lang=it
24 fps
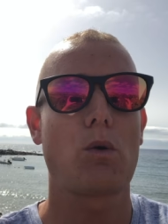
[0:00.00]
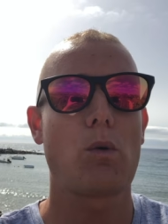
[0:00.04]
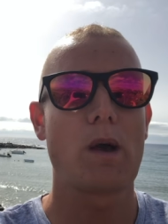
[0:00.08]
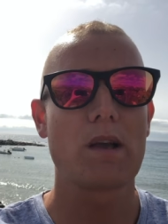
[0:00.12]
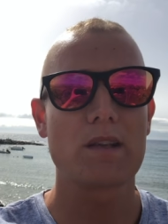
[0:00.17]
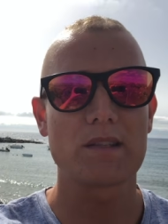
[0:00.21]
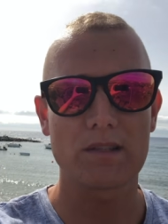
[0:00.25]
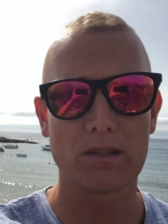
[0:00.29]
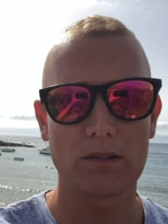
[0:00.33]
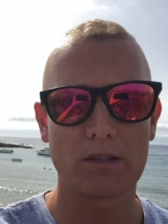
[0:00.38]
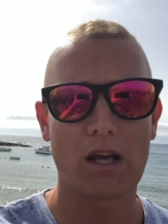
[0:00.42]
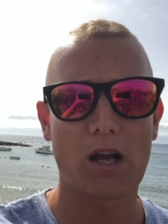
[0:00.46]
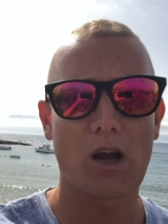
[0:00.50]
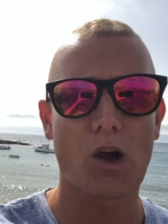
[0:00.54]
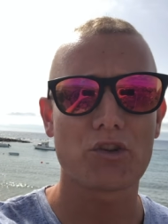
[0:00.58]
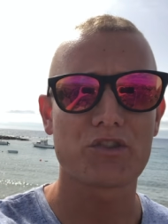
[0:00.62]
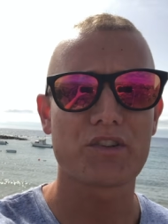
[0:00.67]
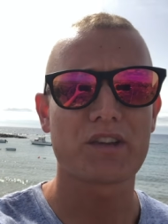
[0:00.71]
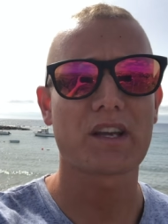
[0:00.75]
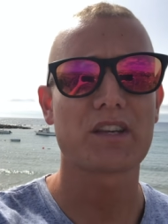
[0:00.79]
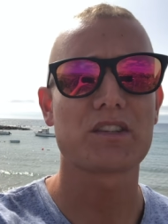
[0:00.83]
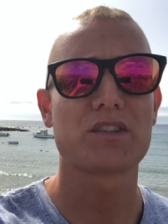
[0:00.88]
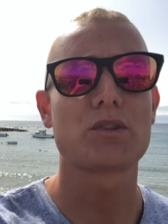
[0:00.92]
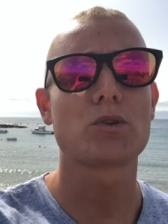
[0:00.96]
Questa è una
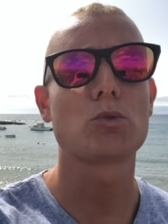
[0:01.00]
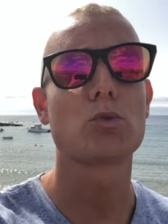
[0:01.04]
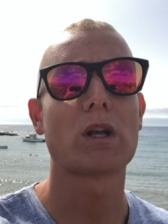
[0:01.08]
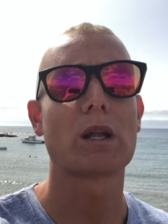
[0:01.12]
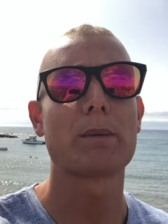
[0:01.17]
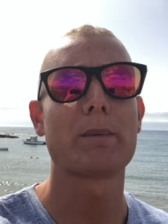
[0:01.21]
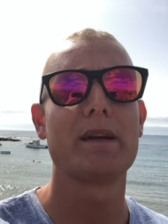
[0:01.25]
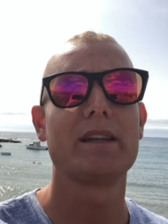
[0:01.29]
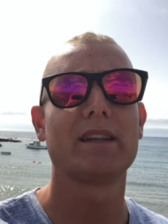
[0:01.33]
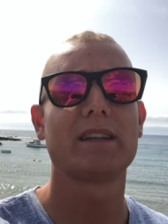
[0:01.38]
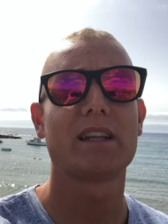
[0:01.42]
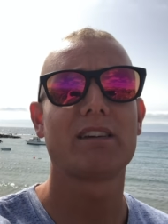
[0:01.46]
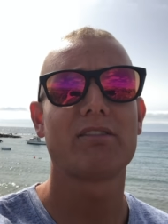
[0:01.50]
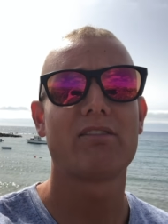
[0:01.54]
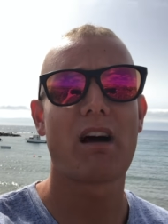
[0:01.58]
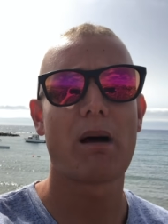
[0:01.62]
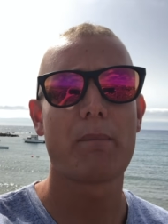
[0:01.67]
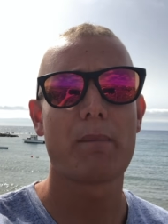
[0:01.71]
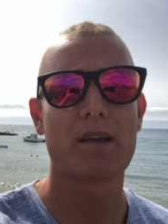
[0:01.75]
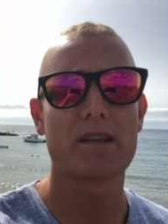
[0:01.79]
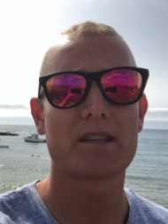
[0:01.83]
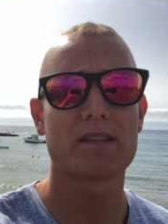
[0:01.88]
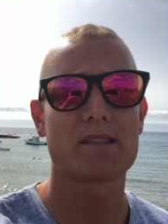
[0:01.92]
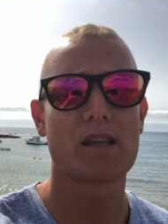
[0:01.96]
cosa che sicuramente va
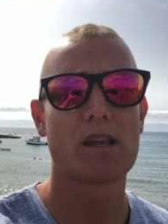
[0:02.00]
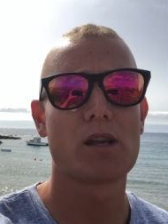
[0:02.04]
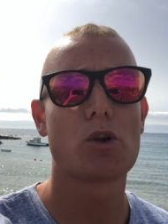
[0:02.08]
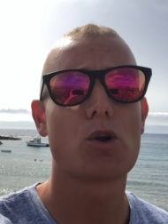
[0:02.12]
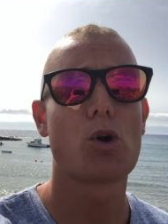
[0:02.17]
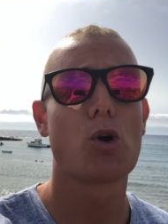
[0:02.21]
messa in